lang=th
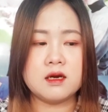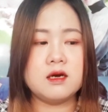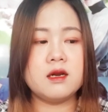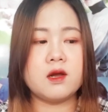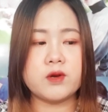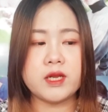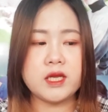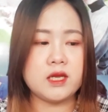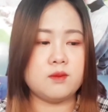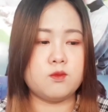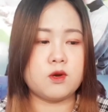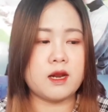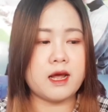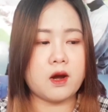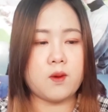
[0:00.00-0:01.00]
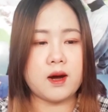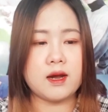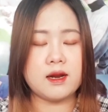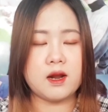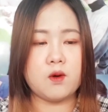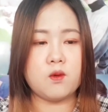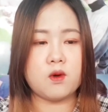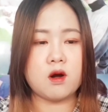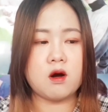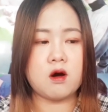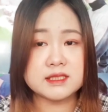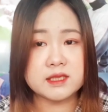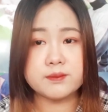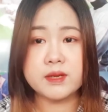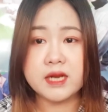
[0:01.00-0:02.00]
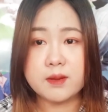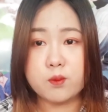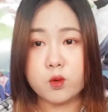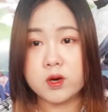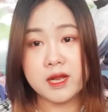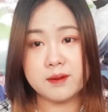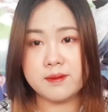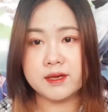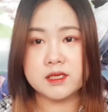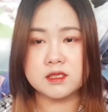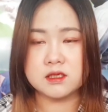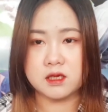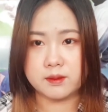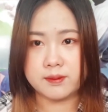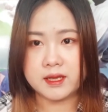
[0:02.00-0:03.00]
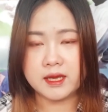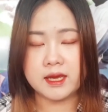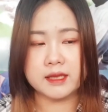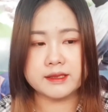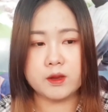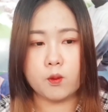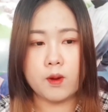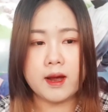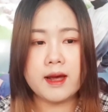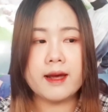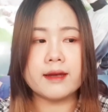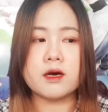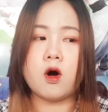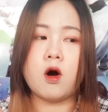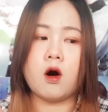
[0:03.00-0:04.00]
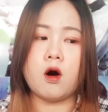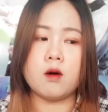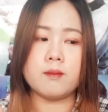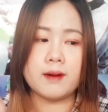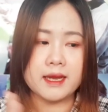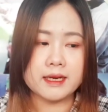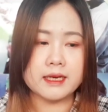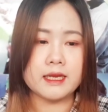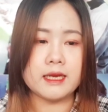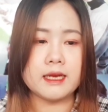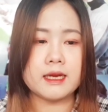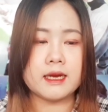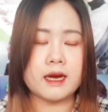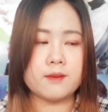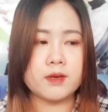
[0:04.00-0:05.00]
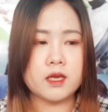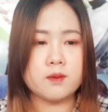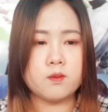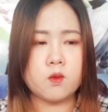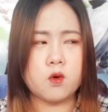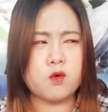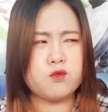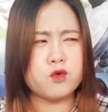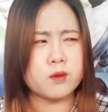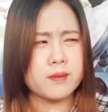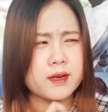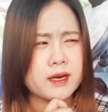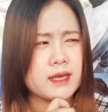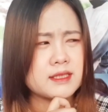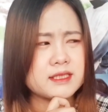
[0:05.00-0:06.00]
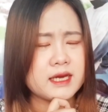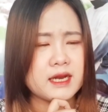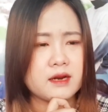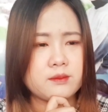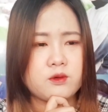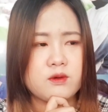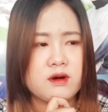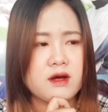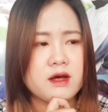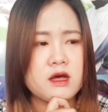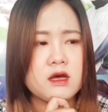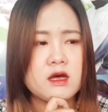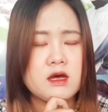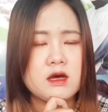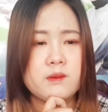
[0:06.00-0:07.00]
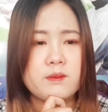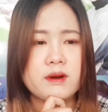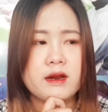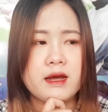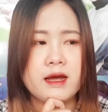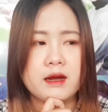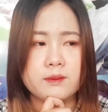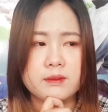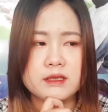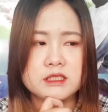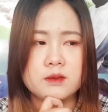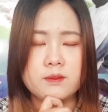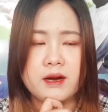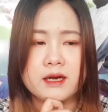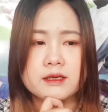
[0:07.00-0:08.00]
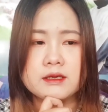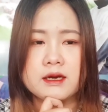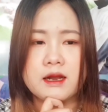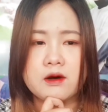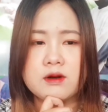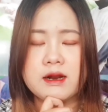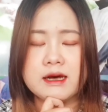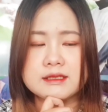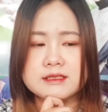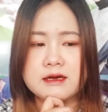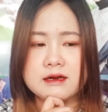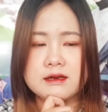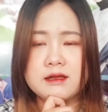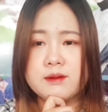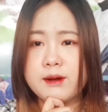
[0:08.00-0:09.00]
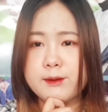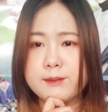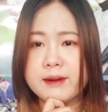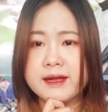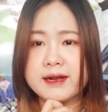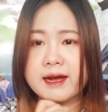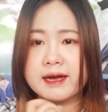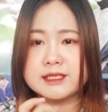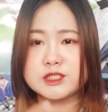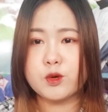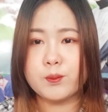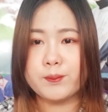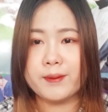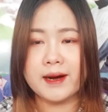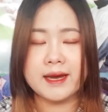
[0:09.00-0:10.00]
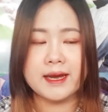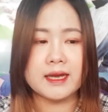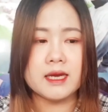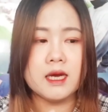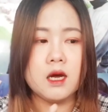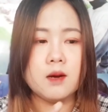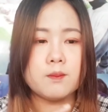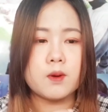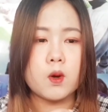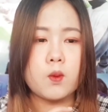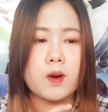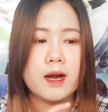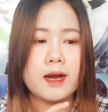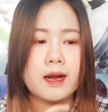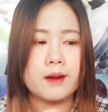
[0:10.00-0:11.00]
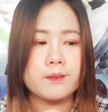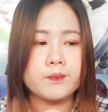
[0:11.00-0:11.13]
คือเราได้ยินหมดแล้วอะเราก็จะไม่ได้พูดอะไรมากถึงเนื้อเพลงแต่ว่าของเพลงนี้นะคะไม่ได้โม้ฝนไม่แน่ใจนะเพราะว่ามันห่างมาสักพักหนึ่งแล้วหลังจากที่แบบรายการจบไปเพราะว่า